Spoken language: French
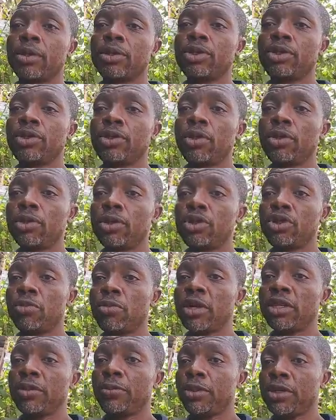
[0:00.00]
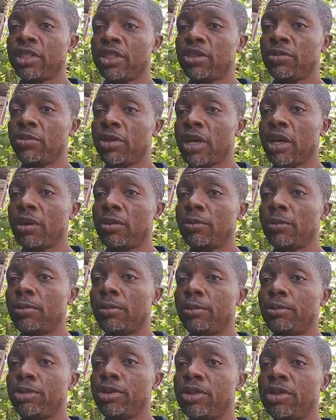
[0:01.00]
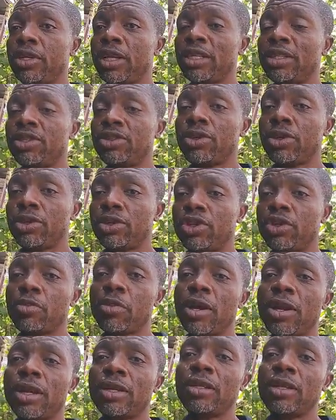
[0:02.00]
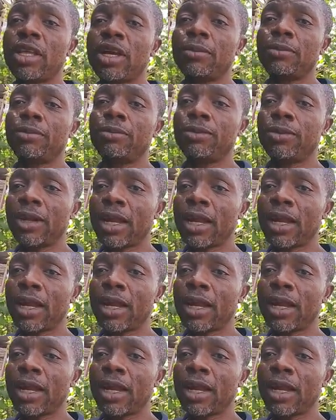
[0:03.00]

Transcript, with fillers: Sérieusement, je précise bien, business sérieusement rentable.